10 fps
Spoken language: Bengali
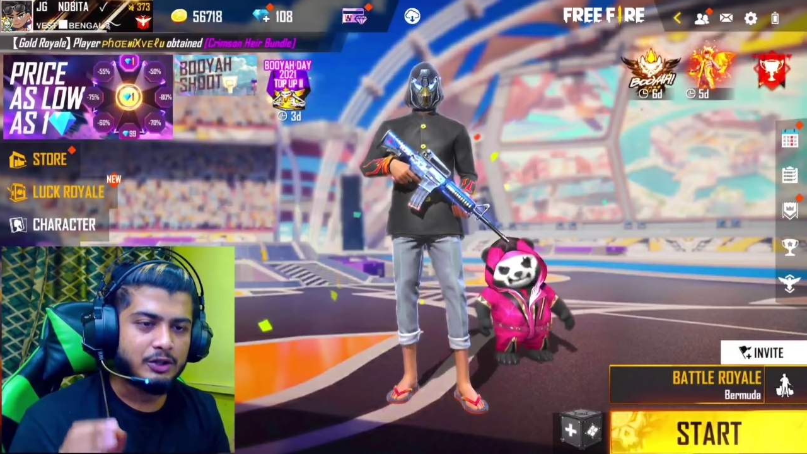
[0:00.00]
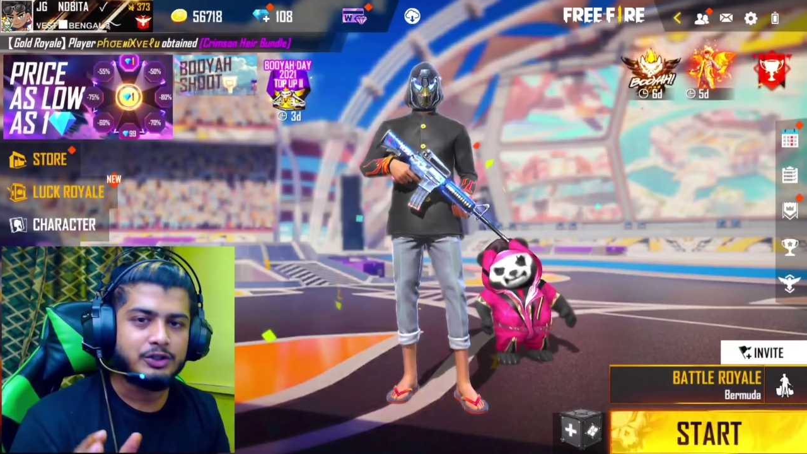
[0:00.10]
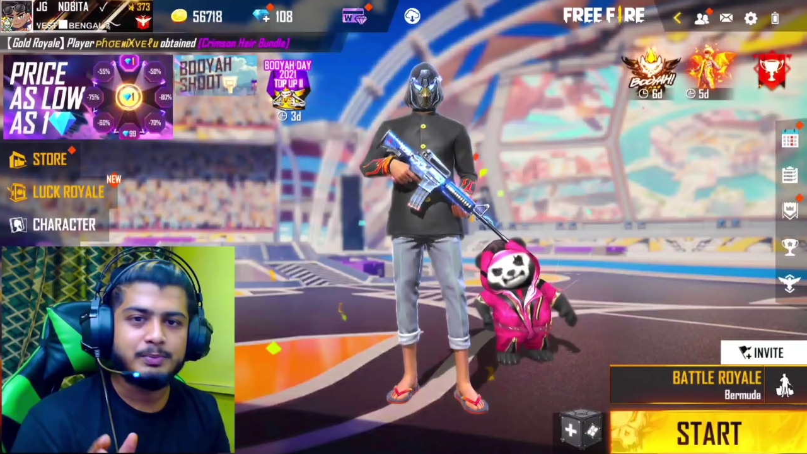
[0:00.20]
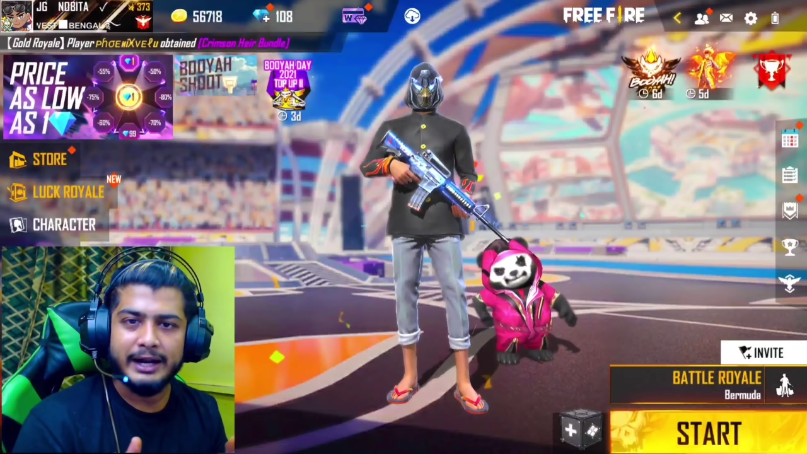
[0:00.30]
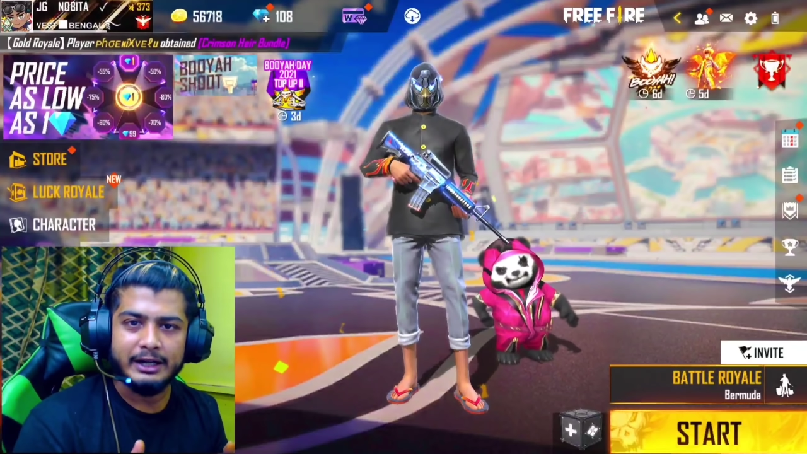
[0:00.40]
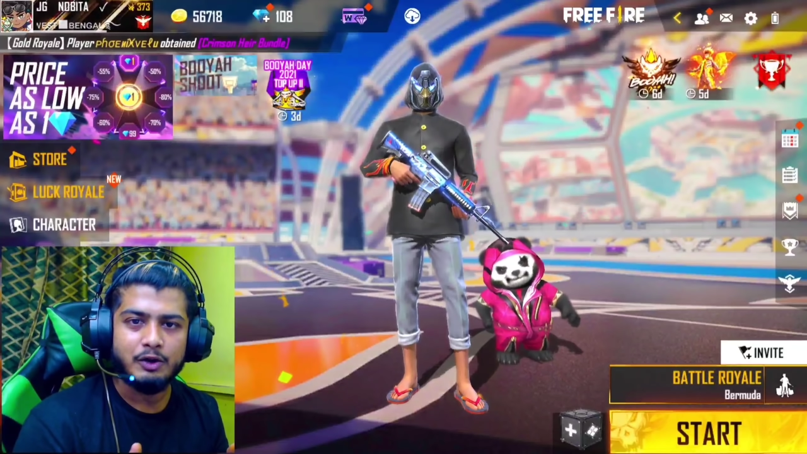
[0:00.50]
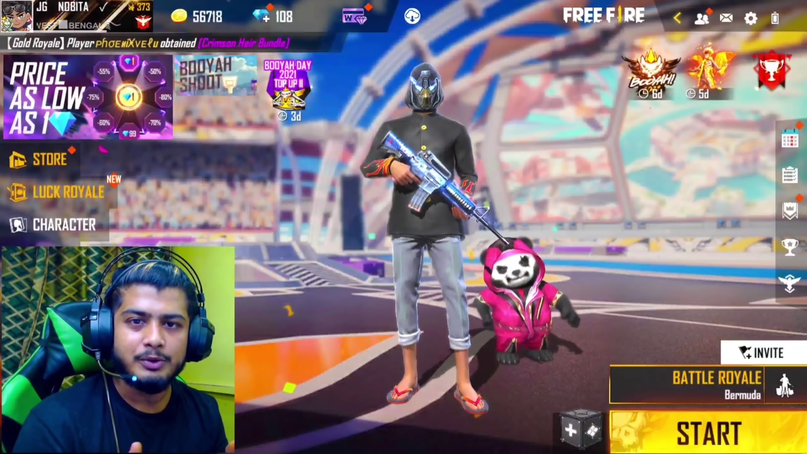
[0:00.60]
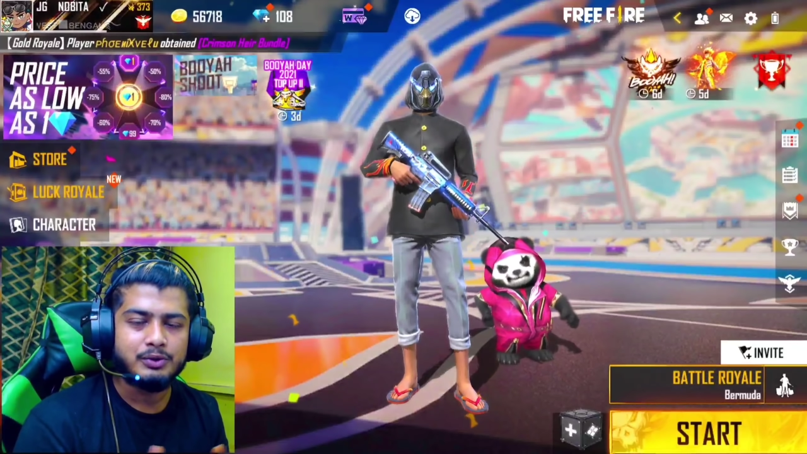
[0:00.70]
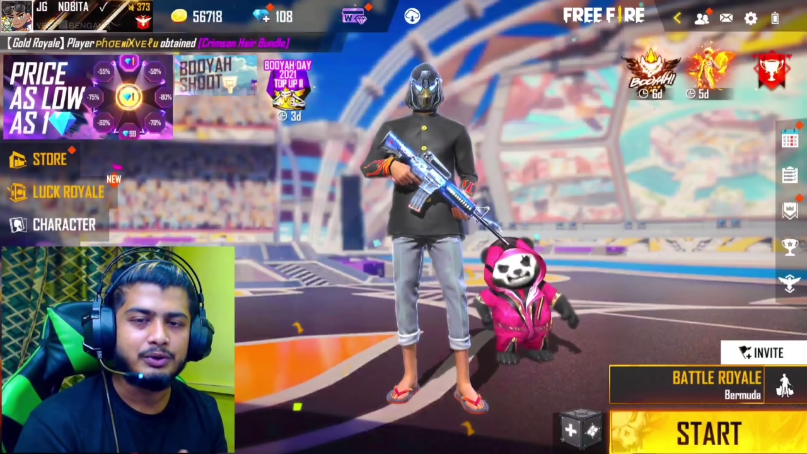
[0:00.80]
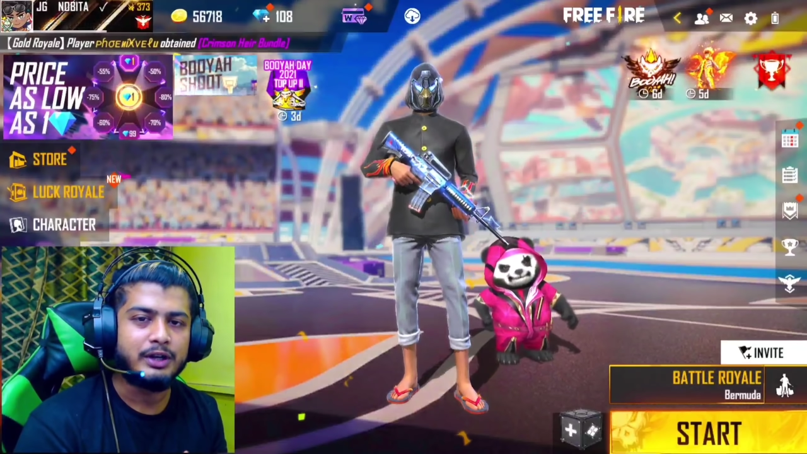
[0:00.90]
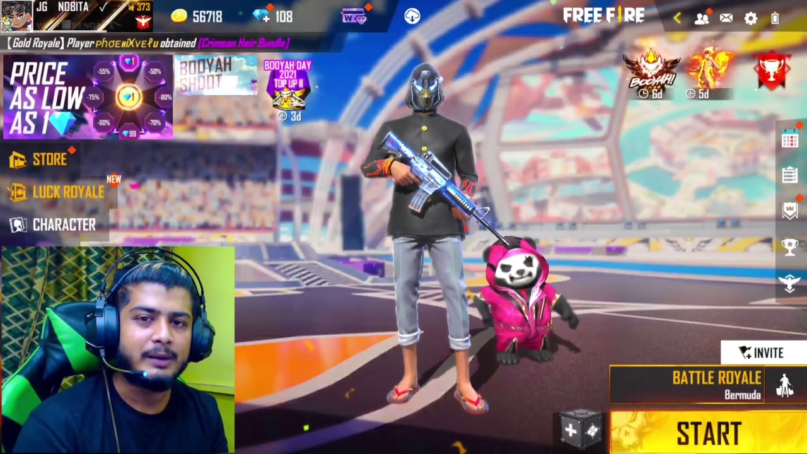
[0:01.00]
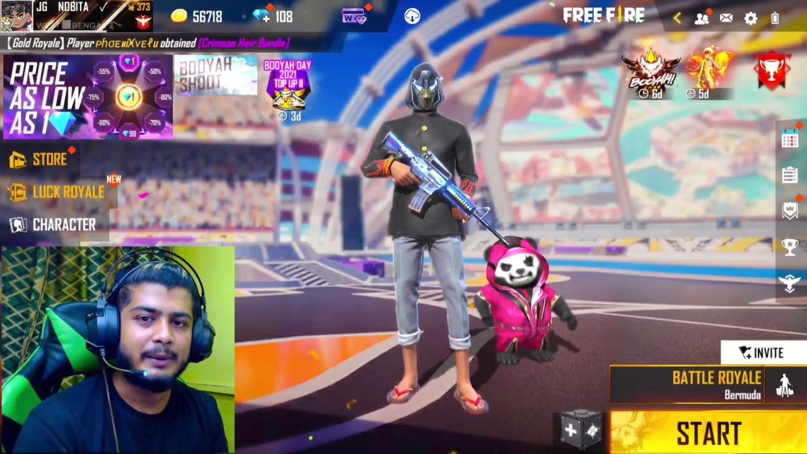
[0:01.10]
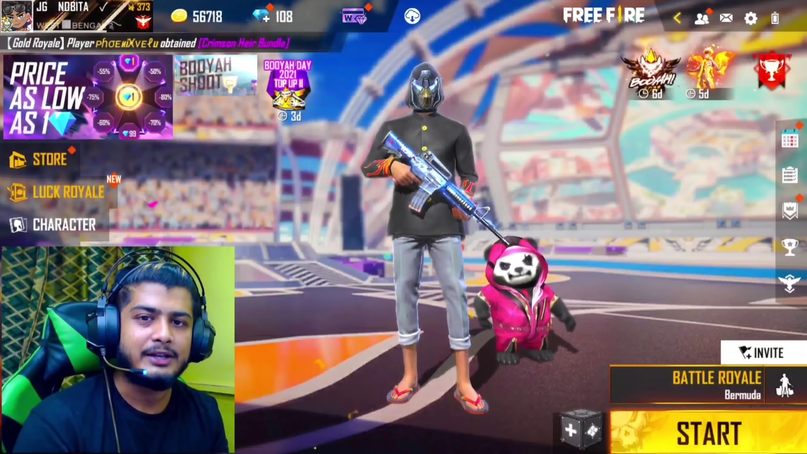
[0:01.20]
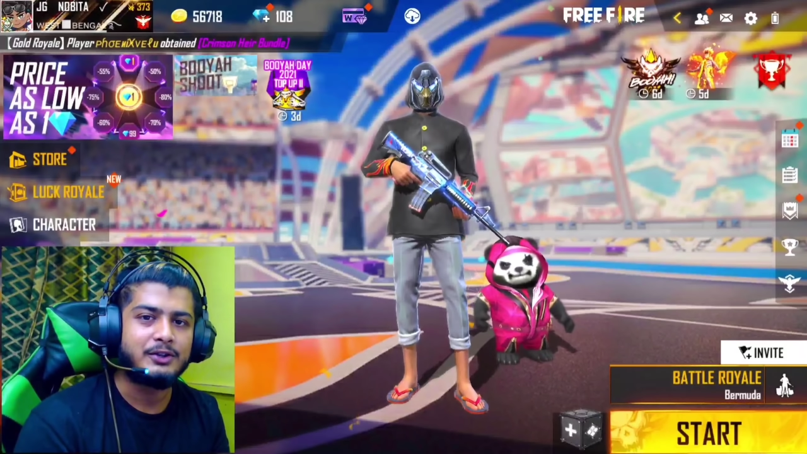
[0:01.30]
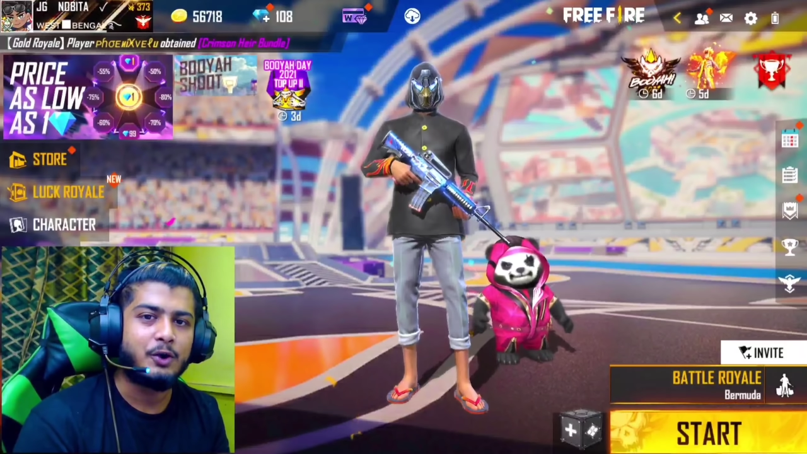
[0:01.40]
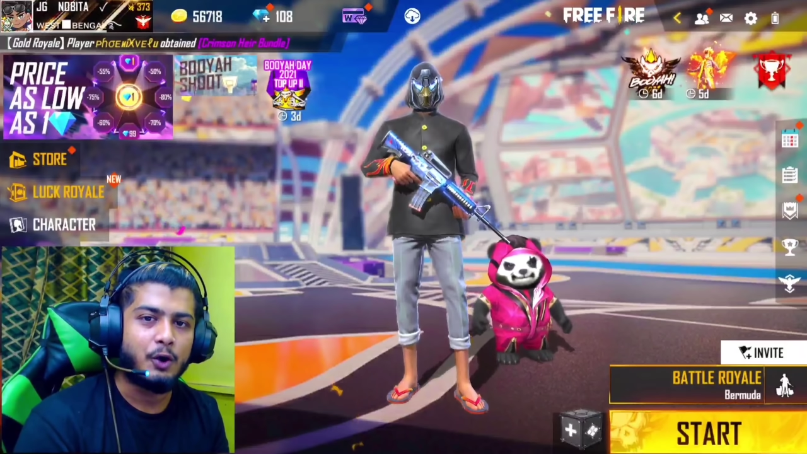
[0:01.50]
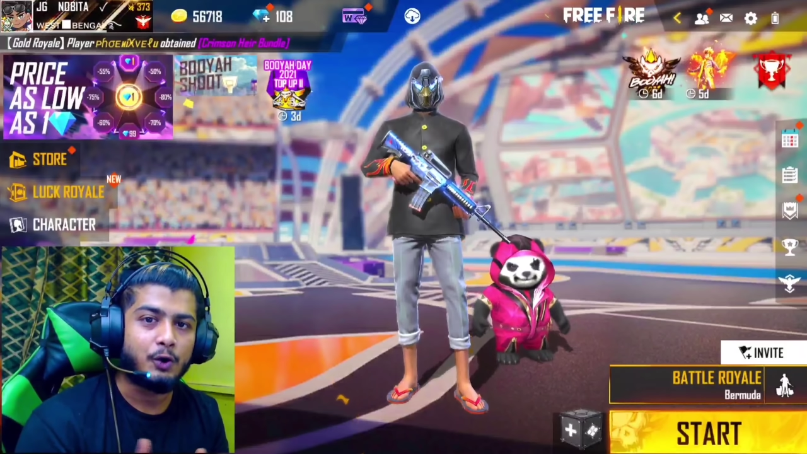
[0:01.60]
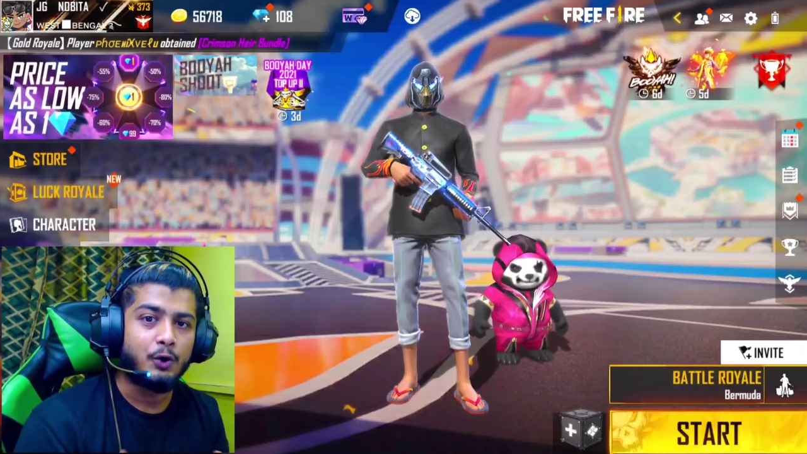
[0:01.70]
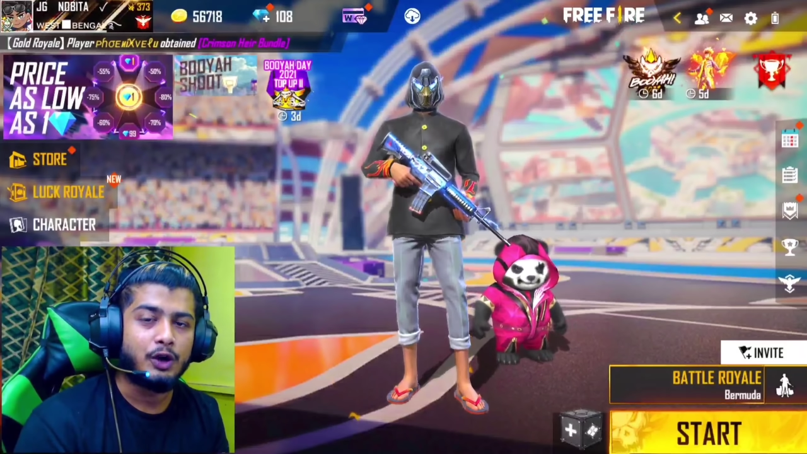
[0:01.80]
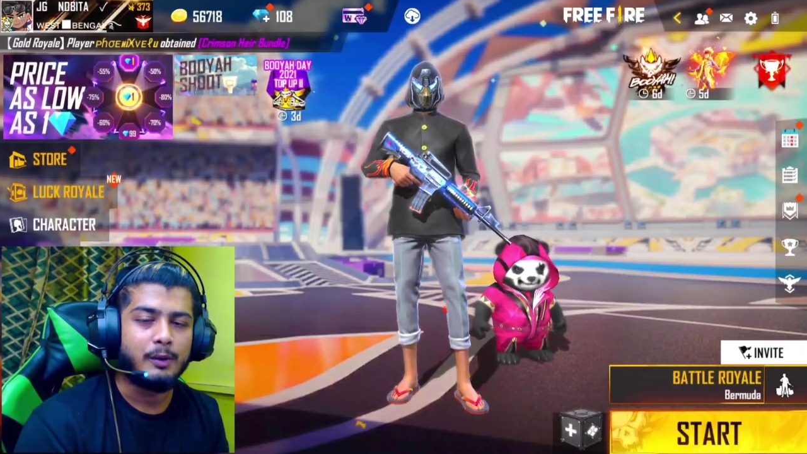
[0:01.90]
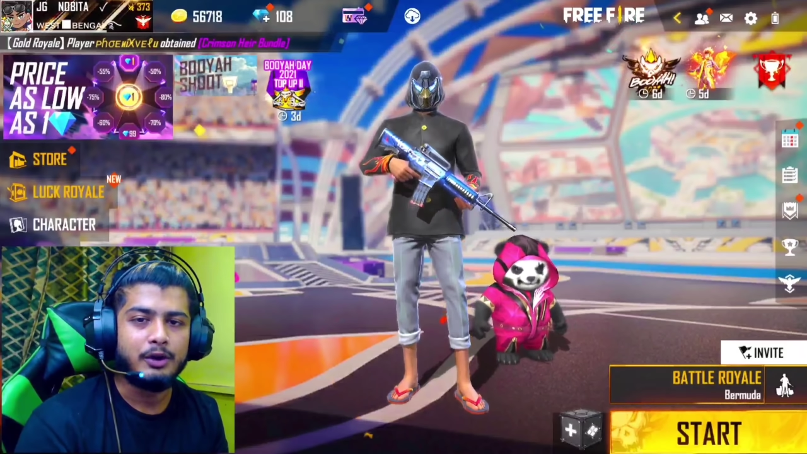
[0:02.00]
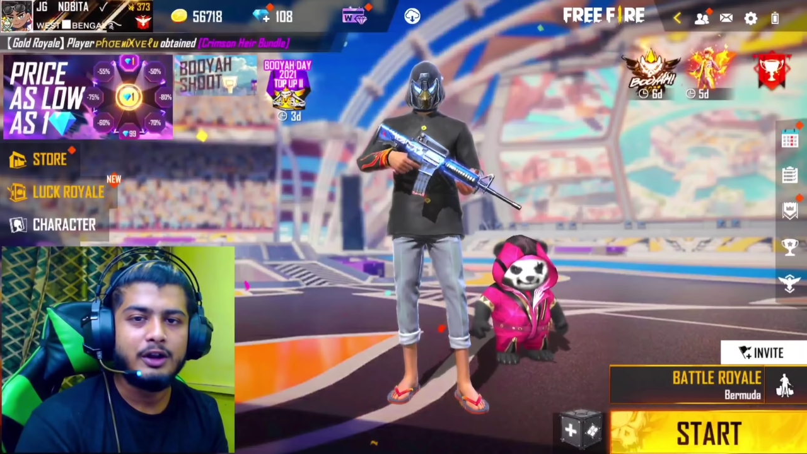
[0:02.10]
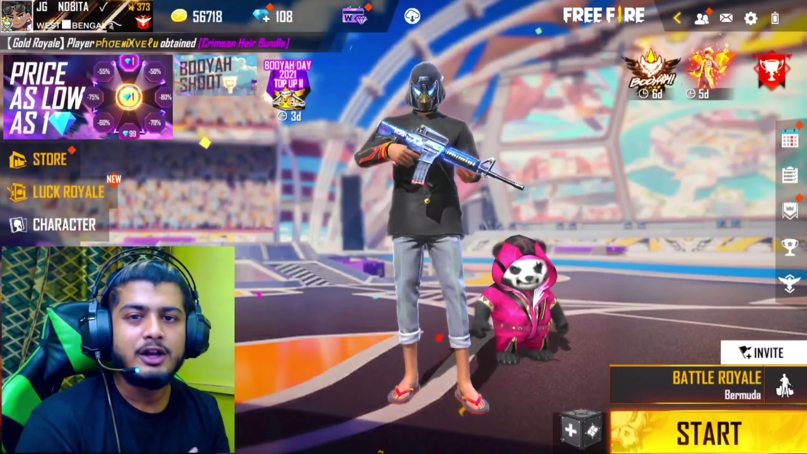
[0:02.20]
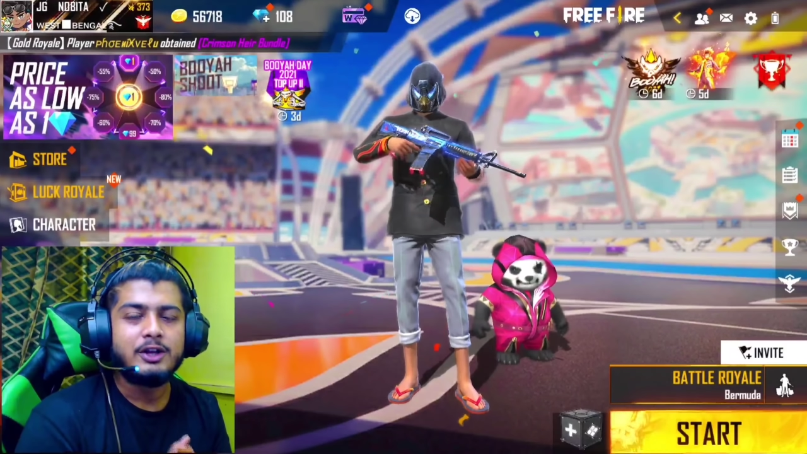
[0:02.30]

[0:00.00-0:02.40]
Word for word: তো ভাইটা খুবই সুন্দর একটা ভাই ছিল অর্ঘ নামর